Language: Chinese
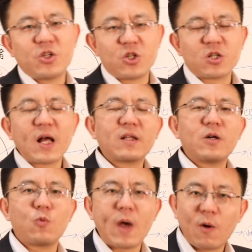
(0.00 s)
其实它的
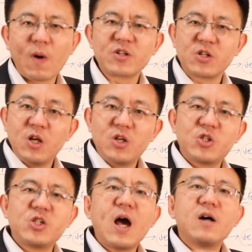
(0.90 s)
原话是
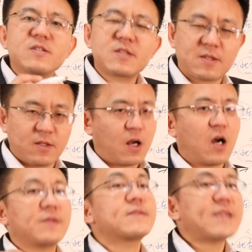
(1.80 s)
向死
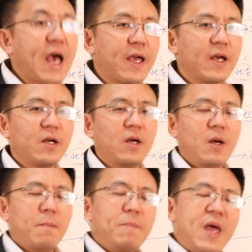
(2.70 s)
而在，
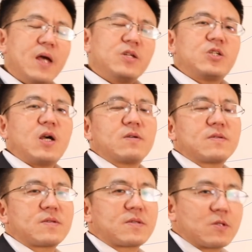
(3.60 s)
面向
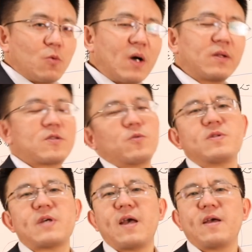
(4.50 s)
死亡的存
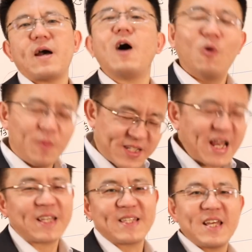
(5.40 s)
在。好，我们
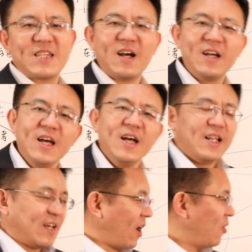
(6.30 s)
下一期再讲。
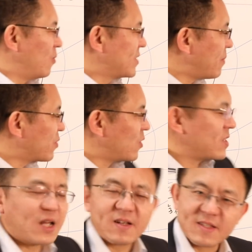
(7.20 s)
然后我们先不说
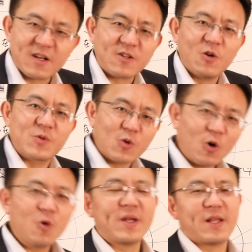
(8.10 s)
向死而生，我们说
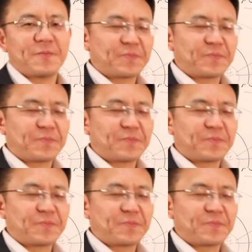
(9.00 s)
后面的，